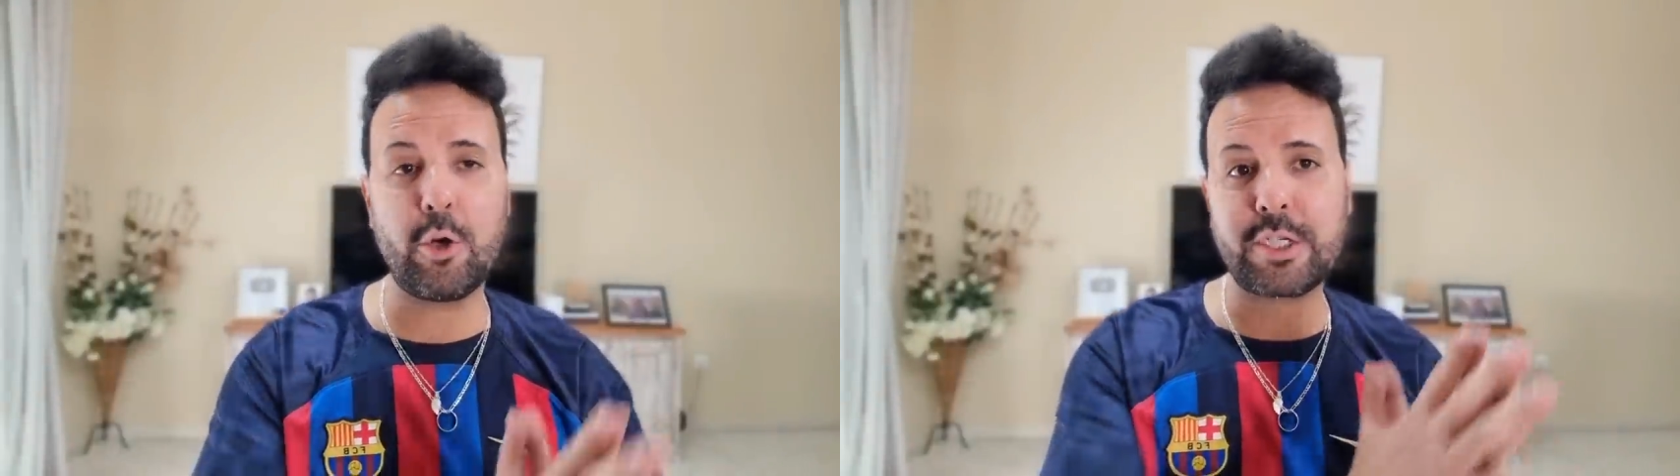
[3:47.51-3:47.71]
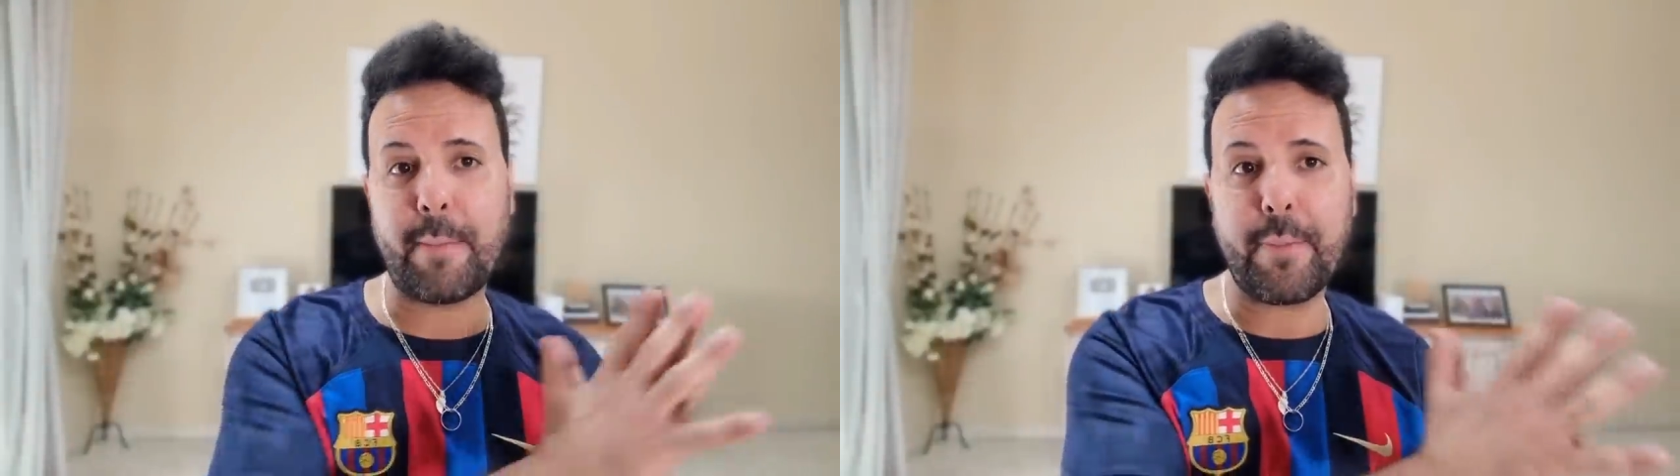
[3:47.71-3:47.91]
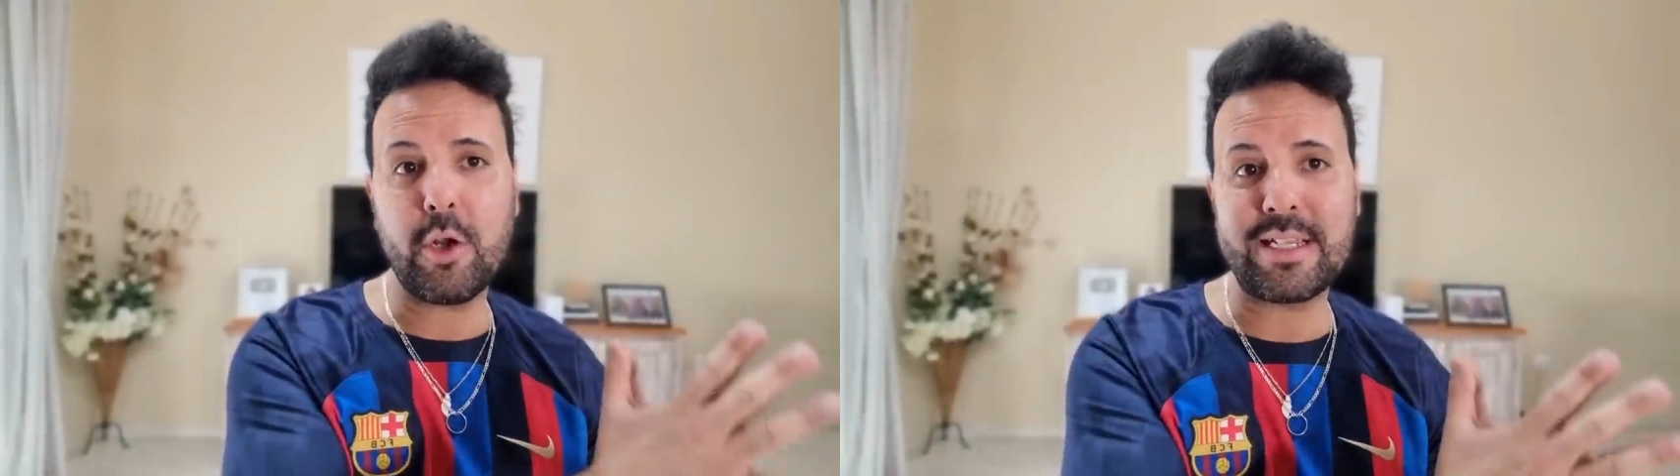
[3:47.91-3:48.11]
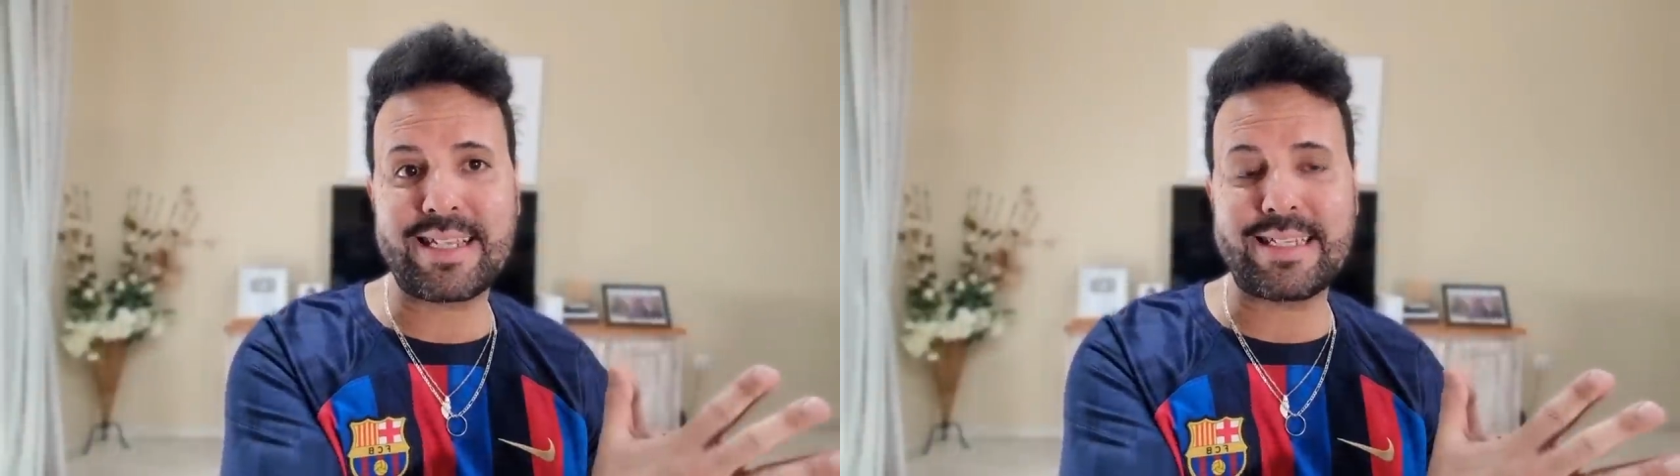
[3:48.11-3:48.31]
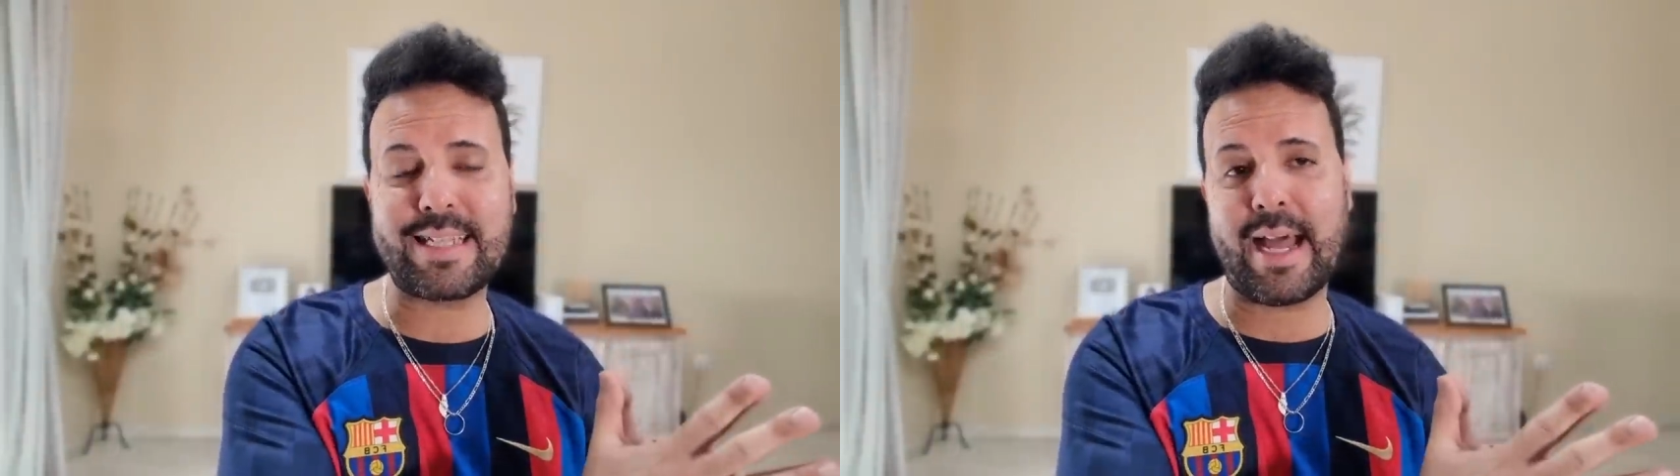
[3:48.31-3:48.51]
los campeones
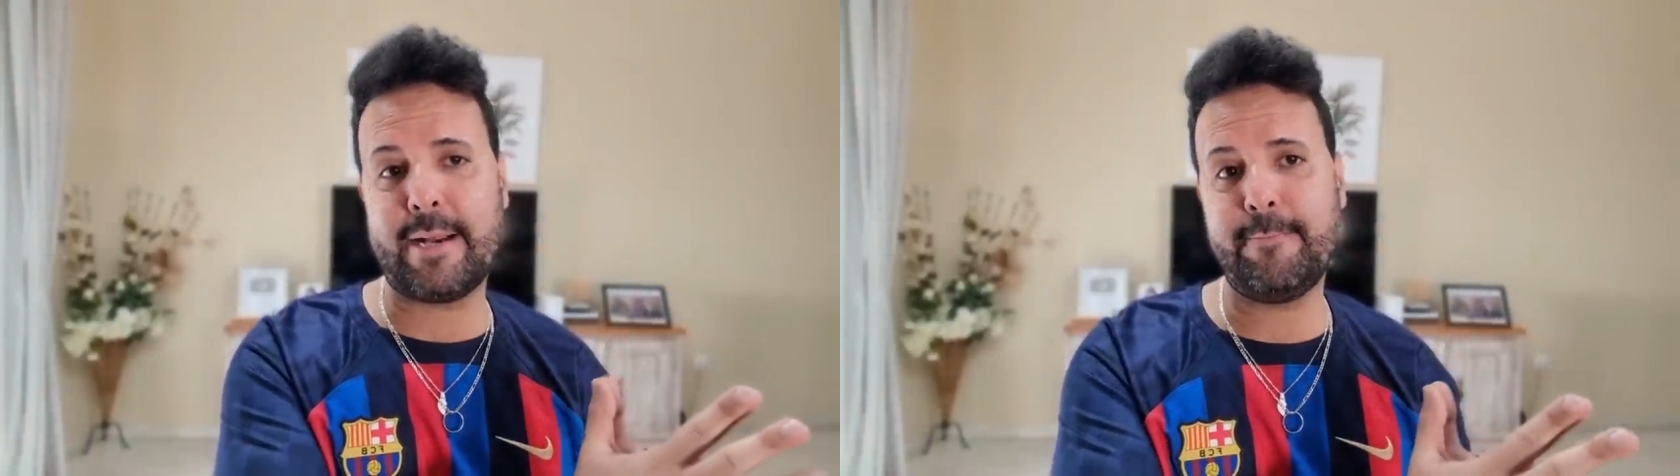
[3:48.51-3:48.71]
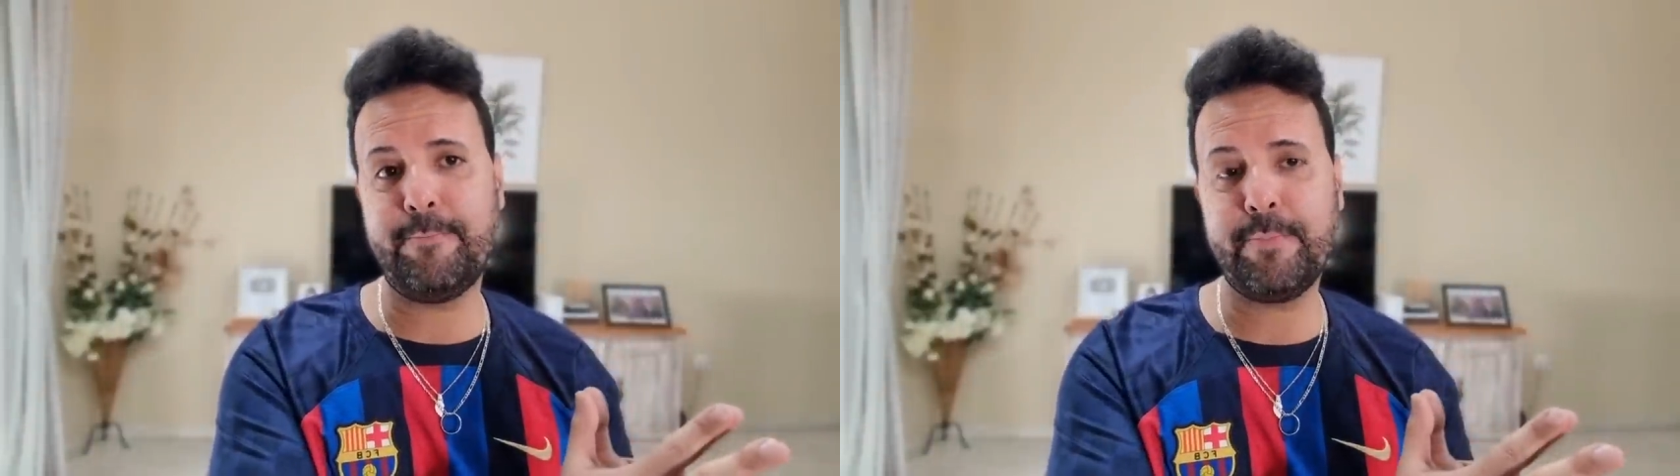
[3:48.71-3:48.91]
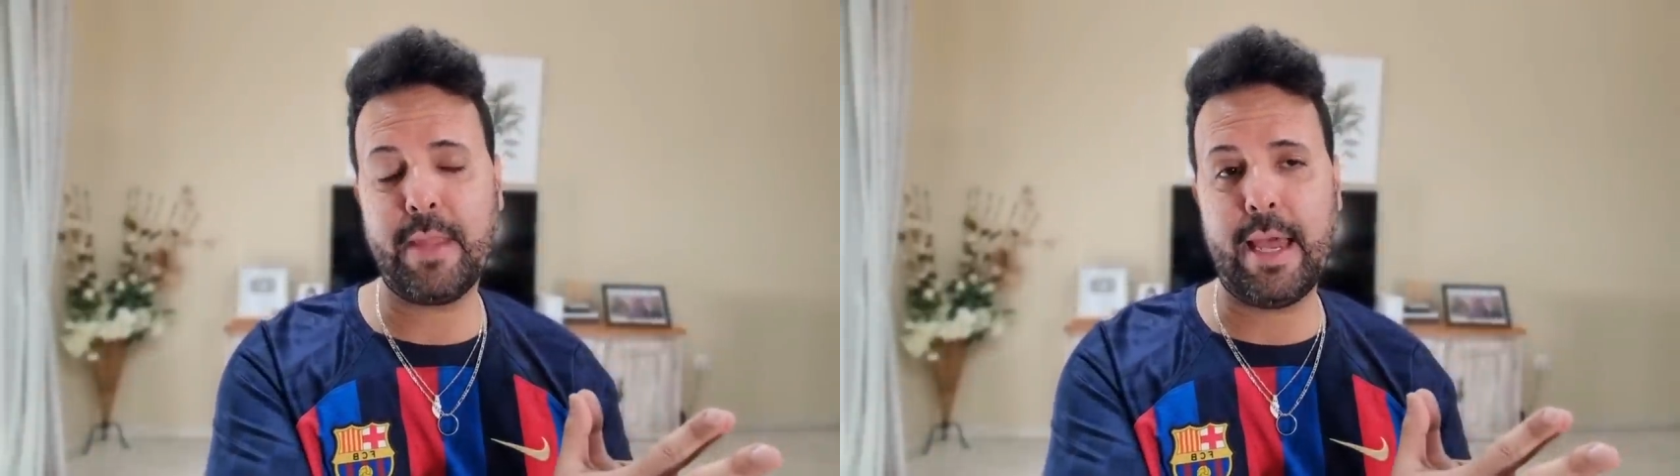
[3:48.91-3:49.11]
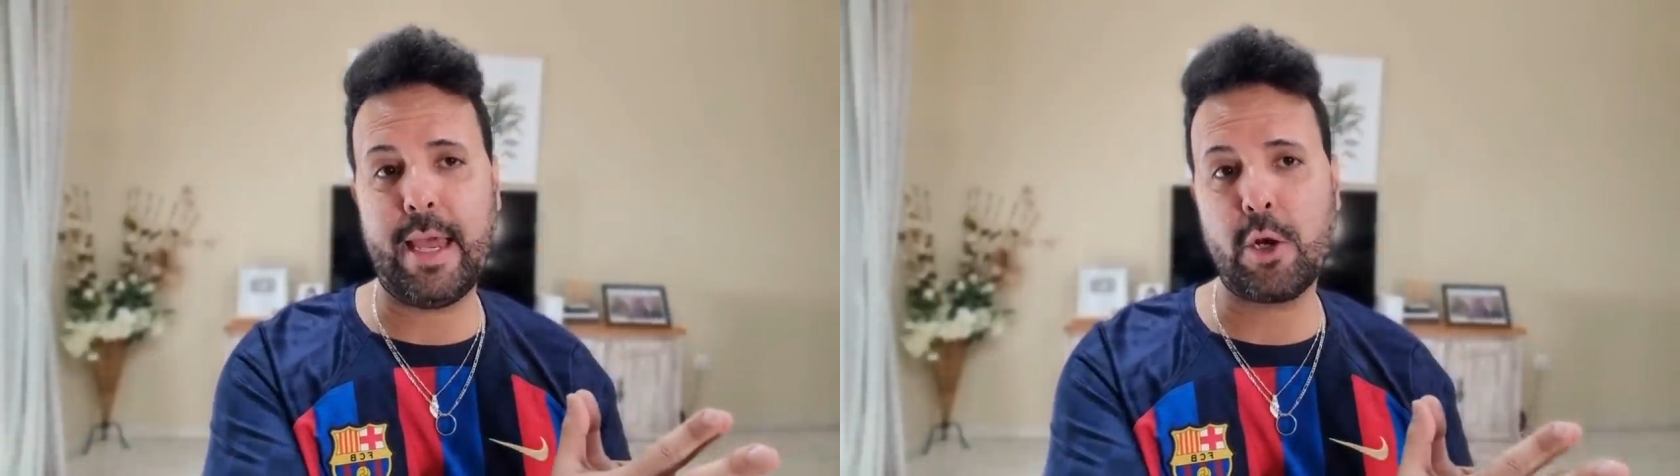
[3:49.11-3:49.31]
que están eh,